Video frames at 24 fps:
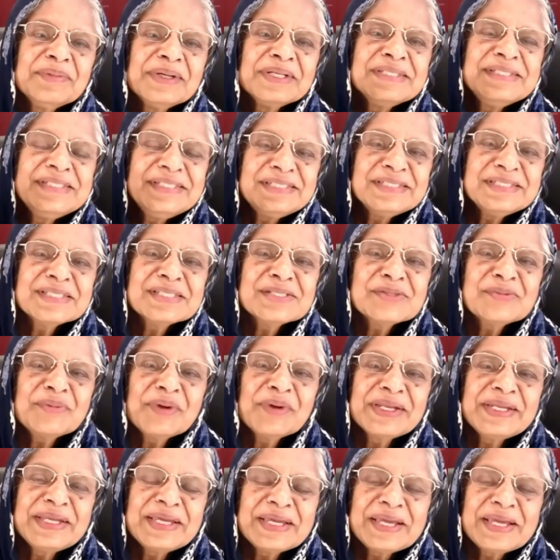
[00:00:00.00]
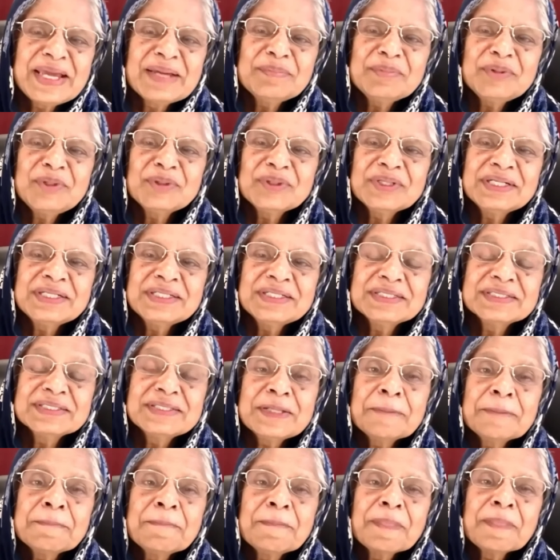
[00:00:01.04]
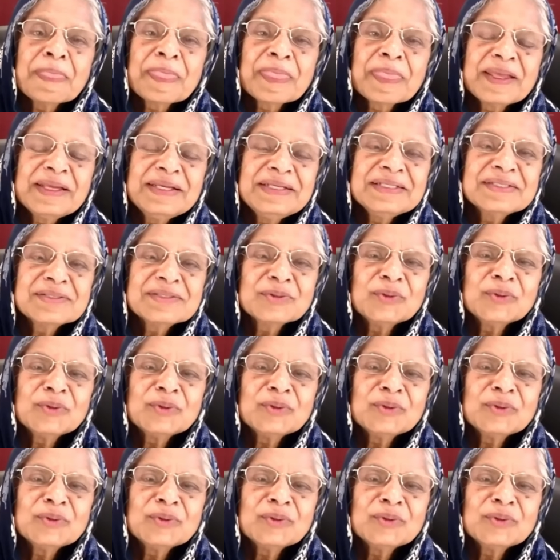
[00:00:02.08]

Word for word: बट जीसस व्हेन ही केम टू अर्थ ही